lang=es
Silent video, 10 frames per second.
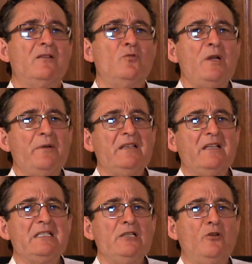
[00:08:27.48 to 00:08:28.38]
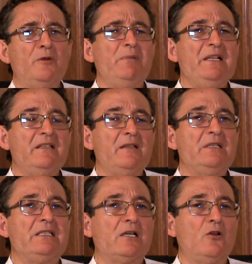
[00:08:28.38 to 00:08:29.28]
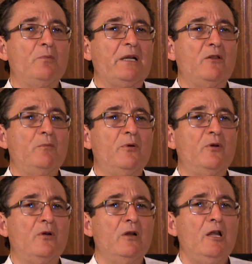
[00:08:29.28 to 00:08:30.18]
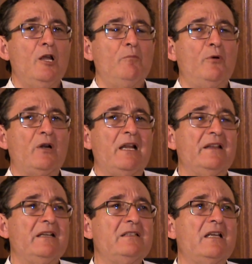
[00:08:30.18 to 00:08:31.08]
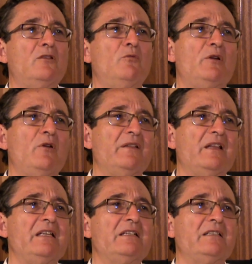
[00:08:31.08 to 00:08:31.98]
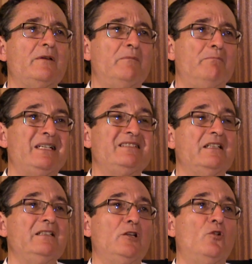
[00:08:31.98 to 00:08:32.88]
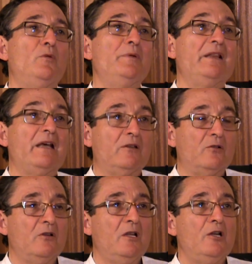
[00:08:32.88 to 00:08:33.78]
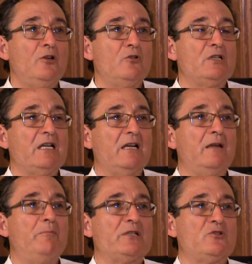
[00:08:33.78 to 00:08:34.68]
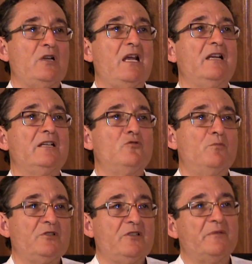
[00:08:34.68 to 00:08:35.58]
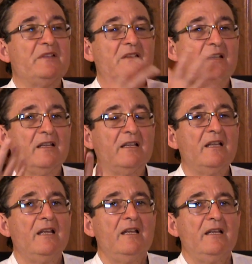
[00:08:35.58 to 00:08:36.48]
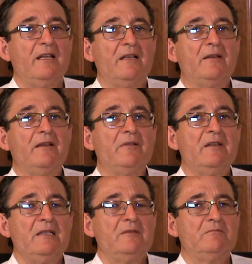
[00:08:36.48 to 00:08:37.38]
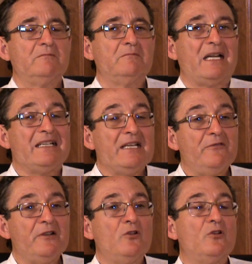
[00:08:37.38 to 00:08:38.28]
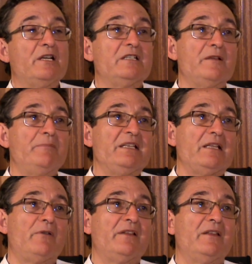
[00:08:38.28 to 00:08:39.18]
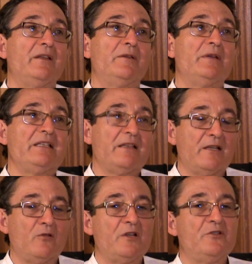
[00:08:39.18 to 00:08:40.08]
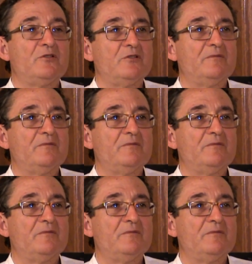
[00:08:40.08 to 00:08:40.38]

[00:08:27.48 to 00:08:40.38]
una vez que ha sido explícitamente recuperado por, por la derecha, don Manuel Azaña está bastante olvidado. No es el personaje supuestamente eh, magnífico que se pintaba hace 25 años.